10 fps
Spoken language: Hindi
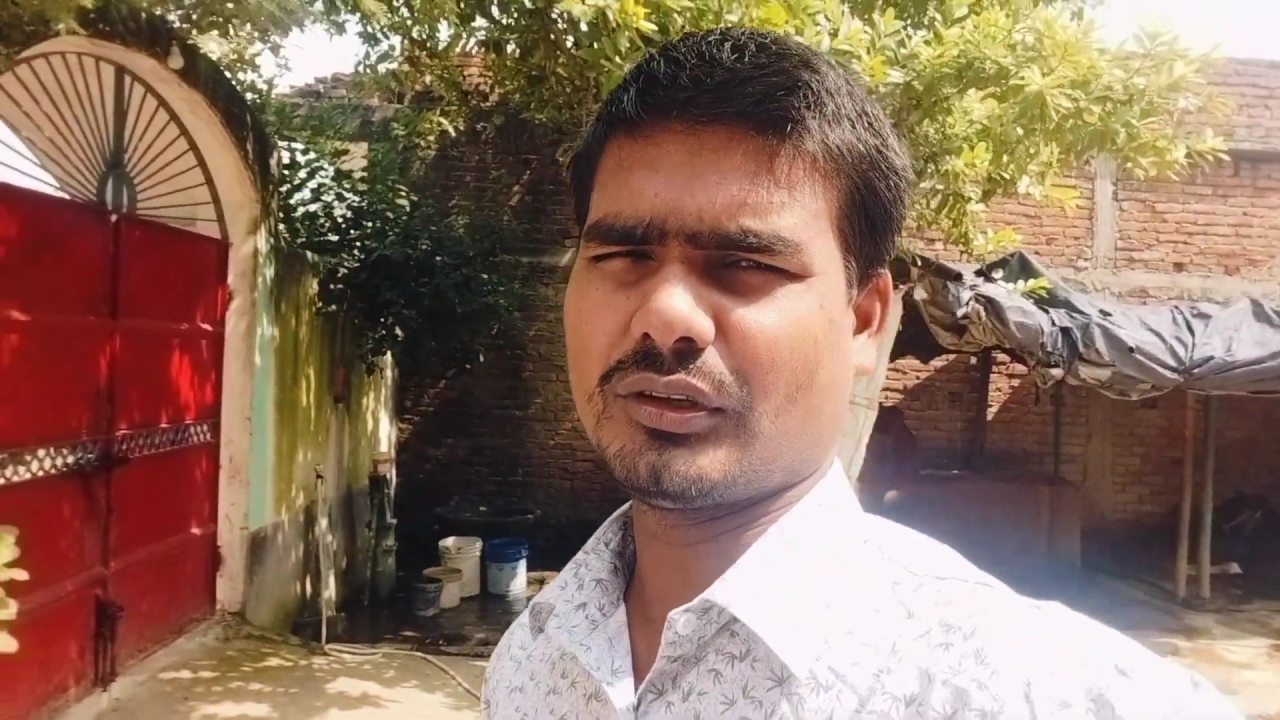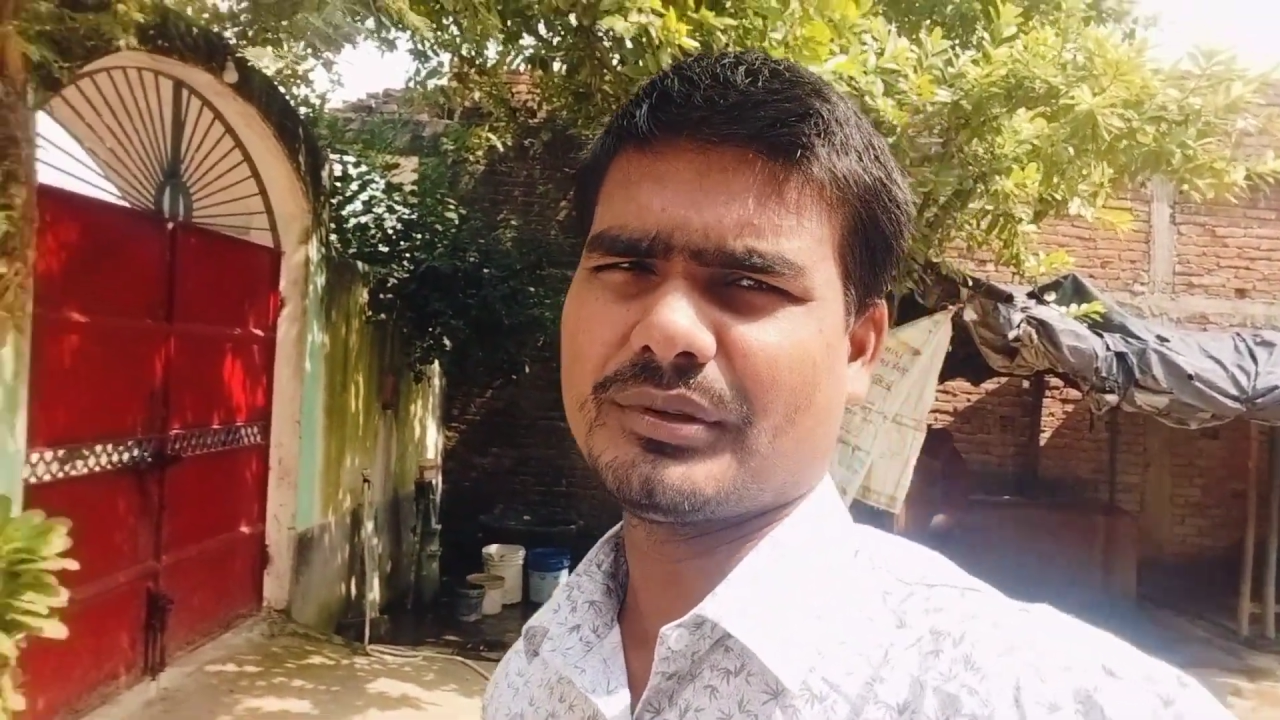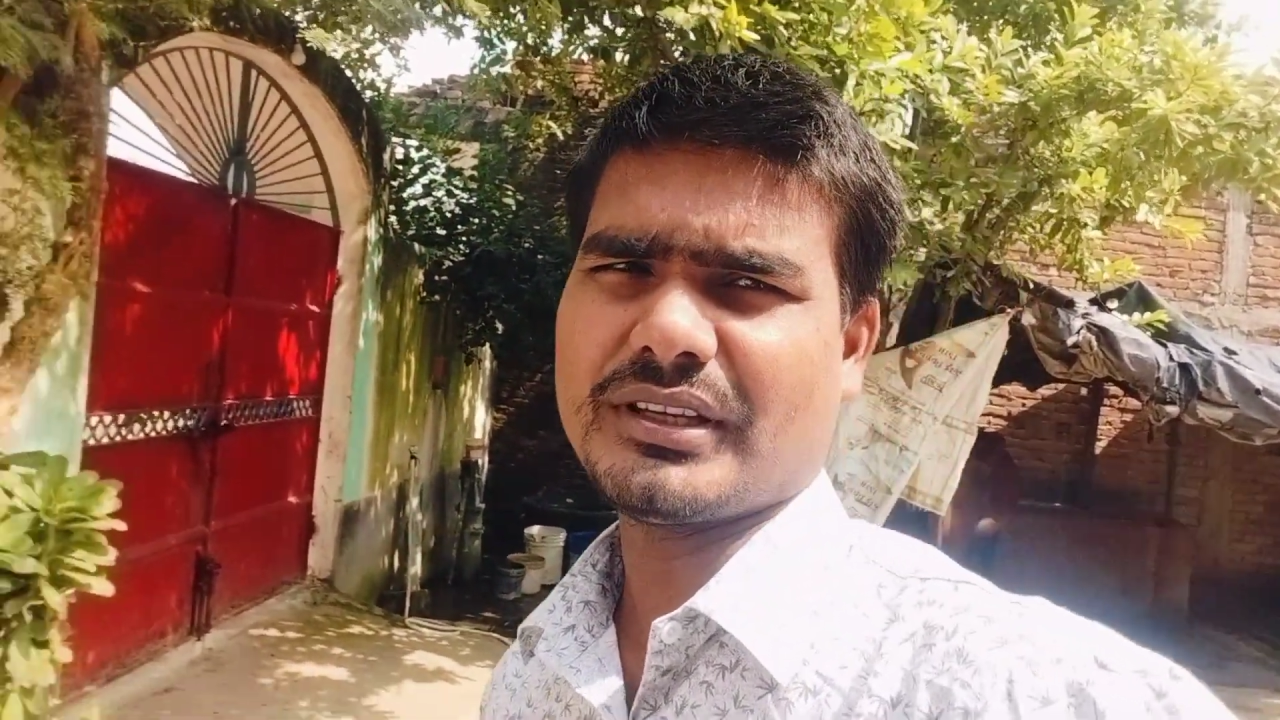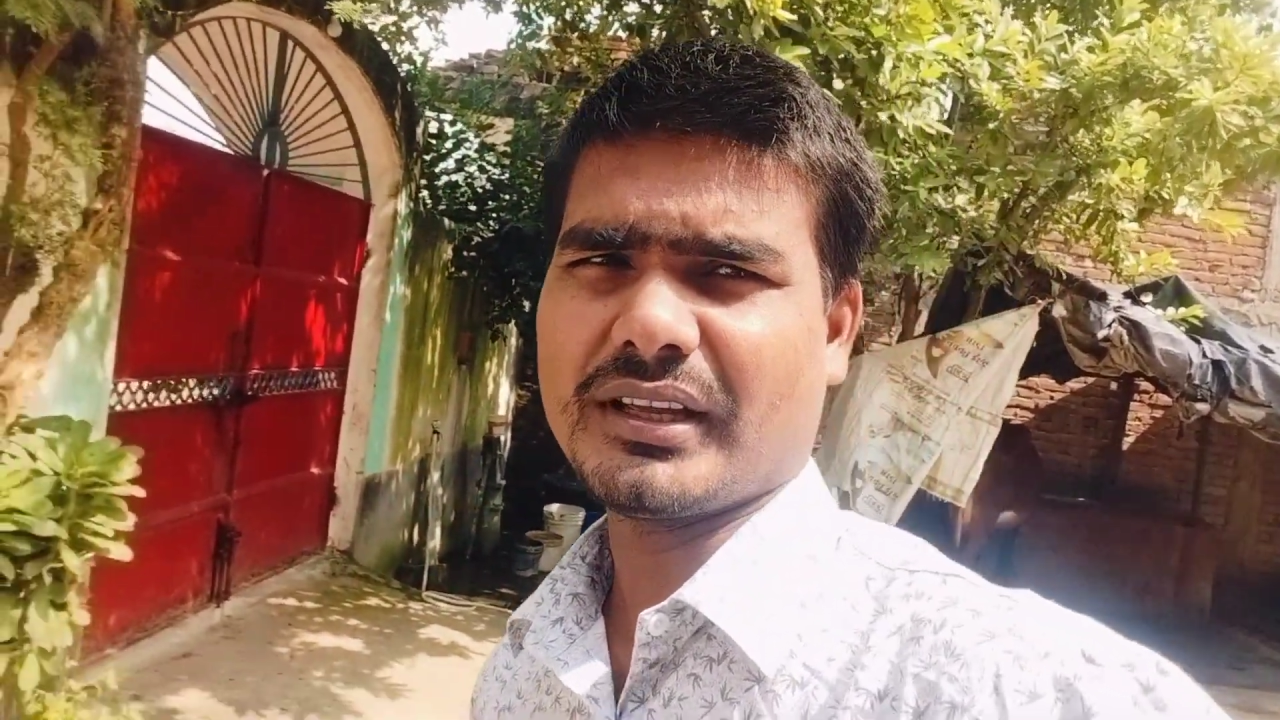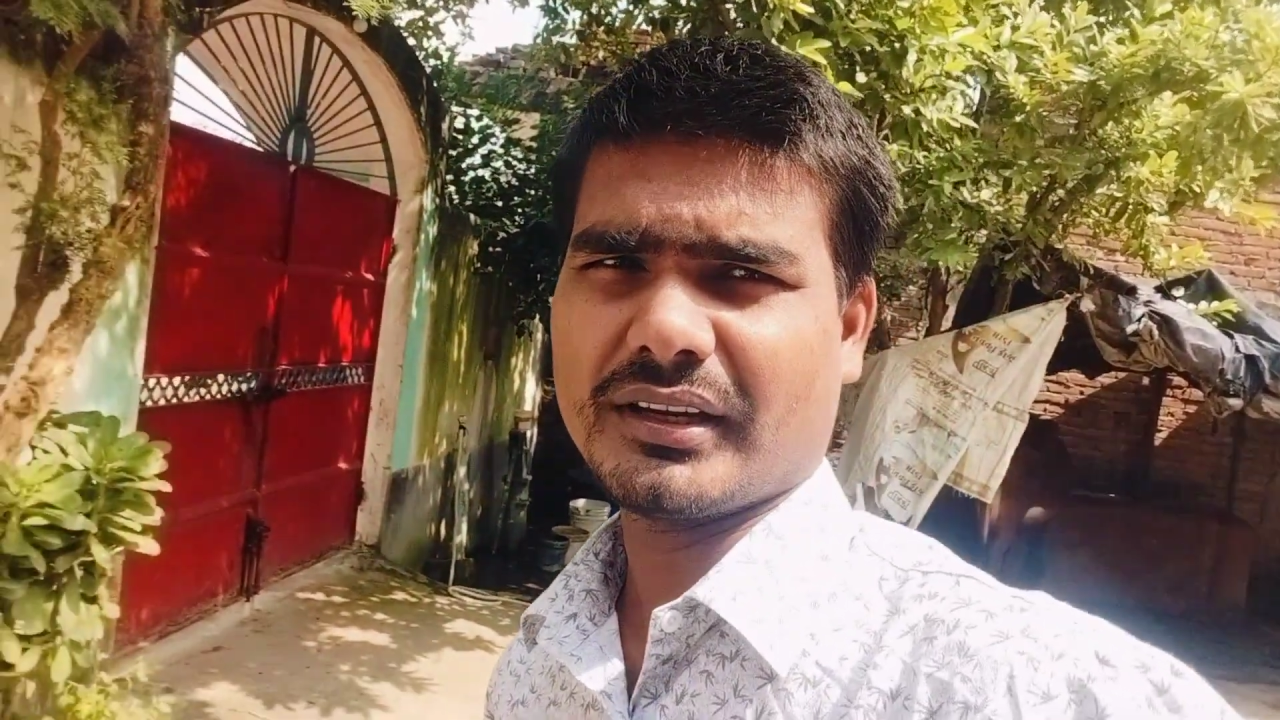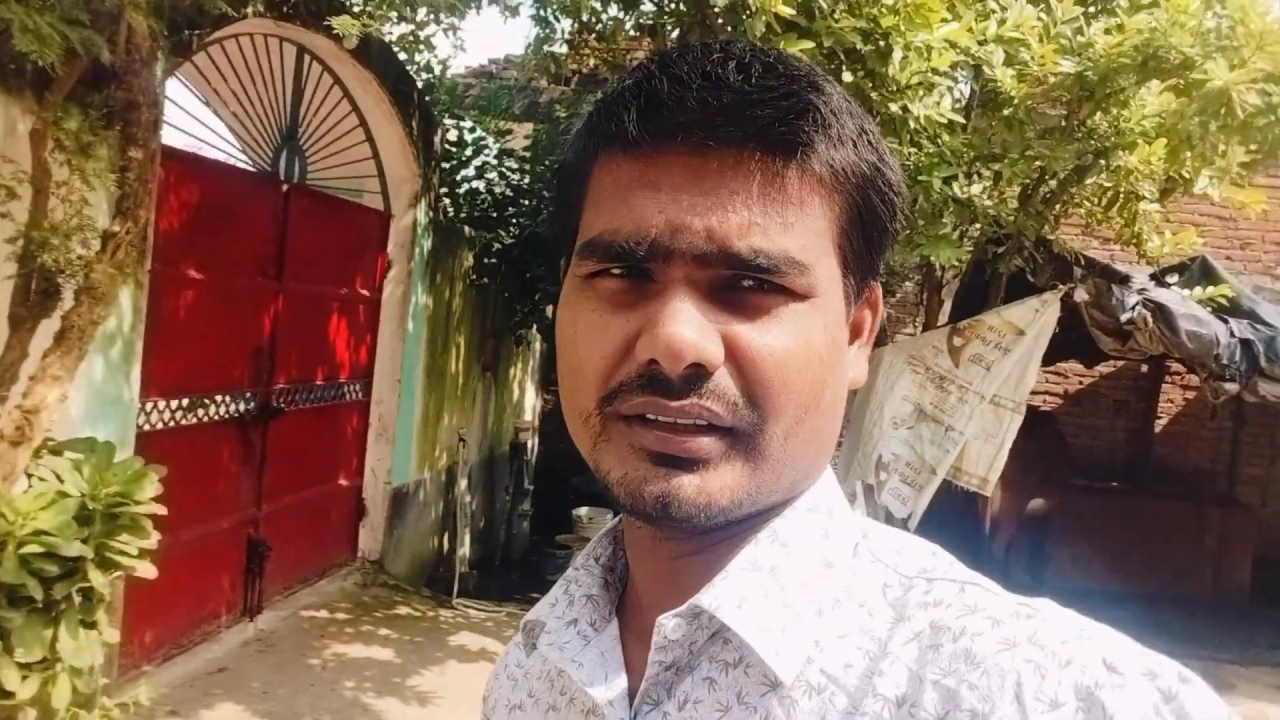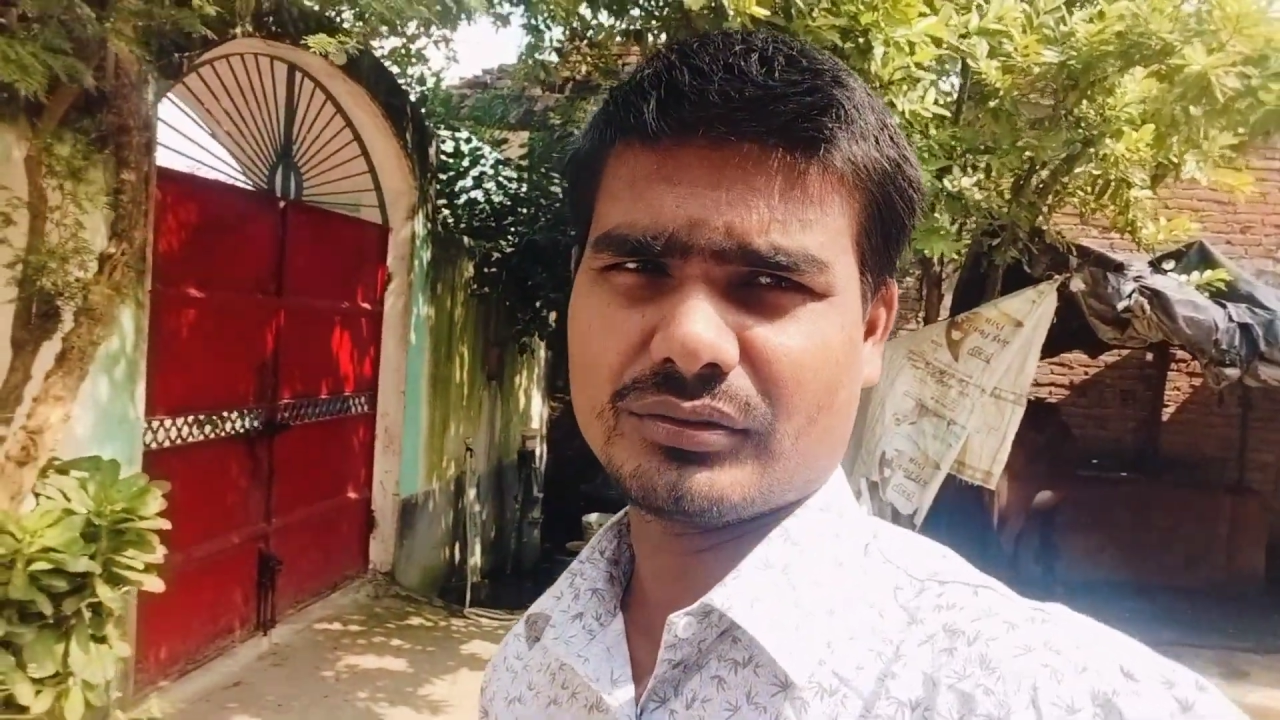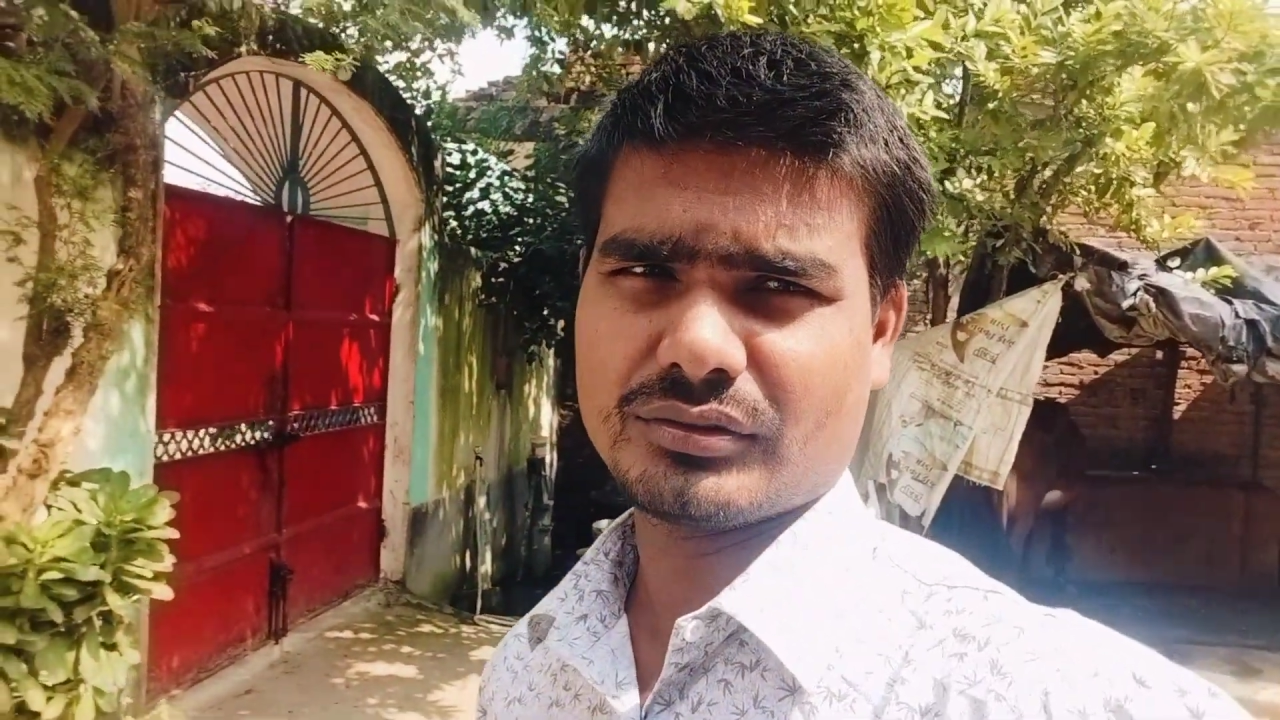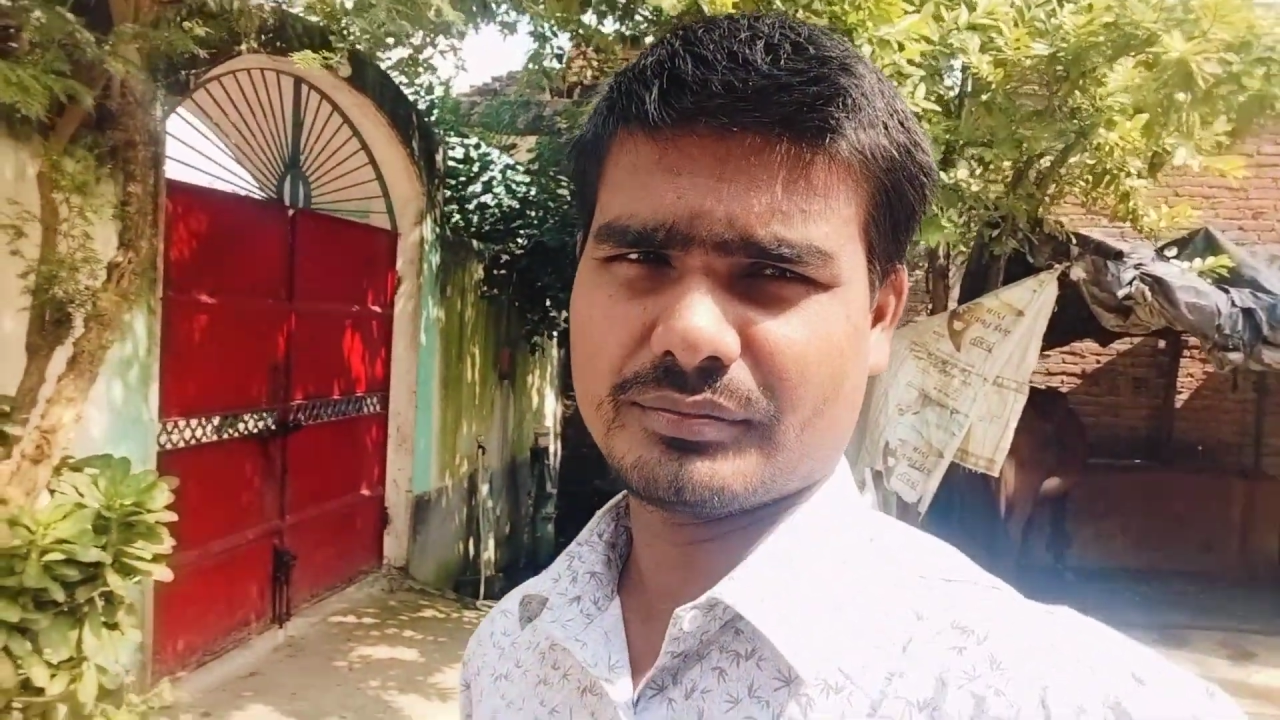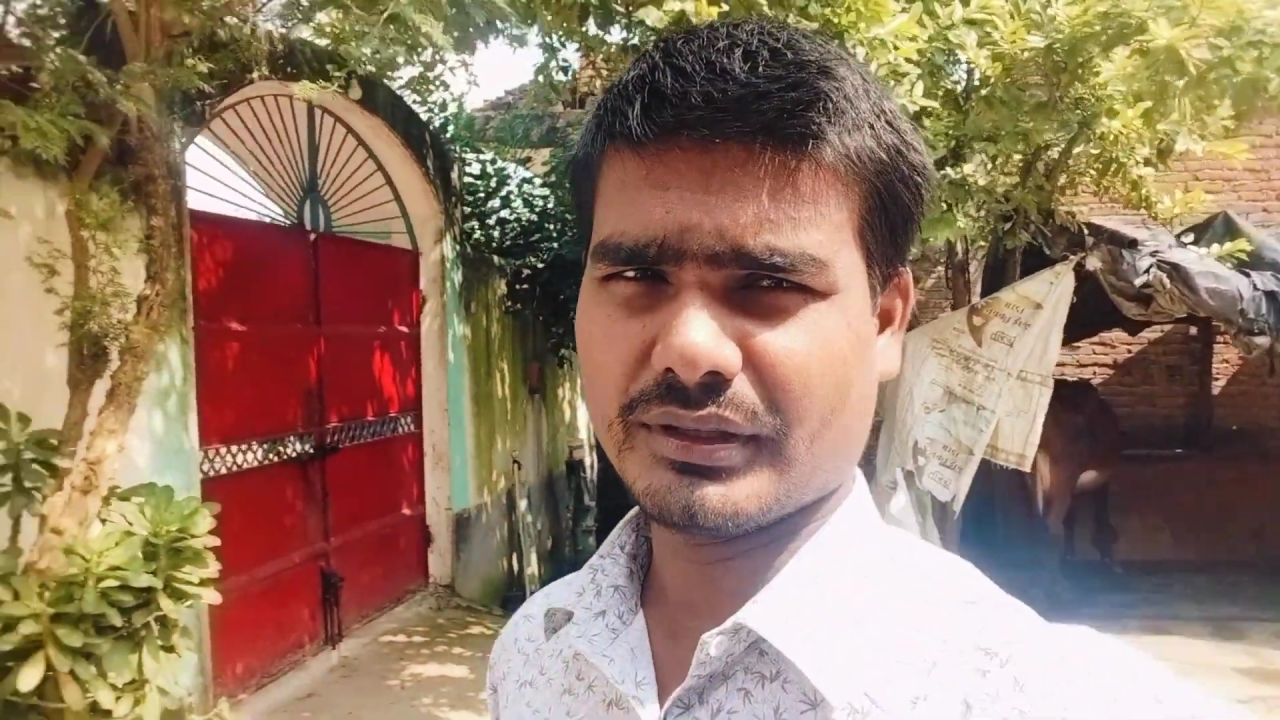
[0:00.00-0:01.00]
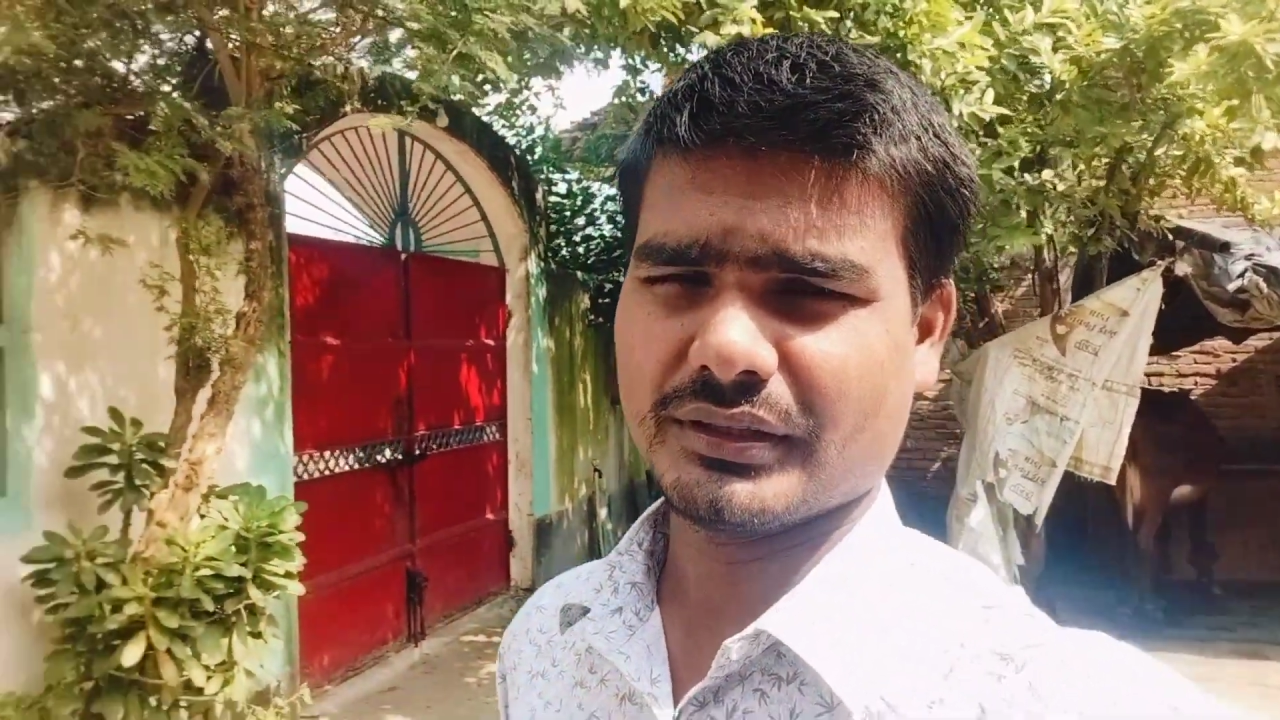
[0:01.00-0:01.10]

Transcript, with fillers: तो अभी जा रहे हैं दोस्तों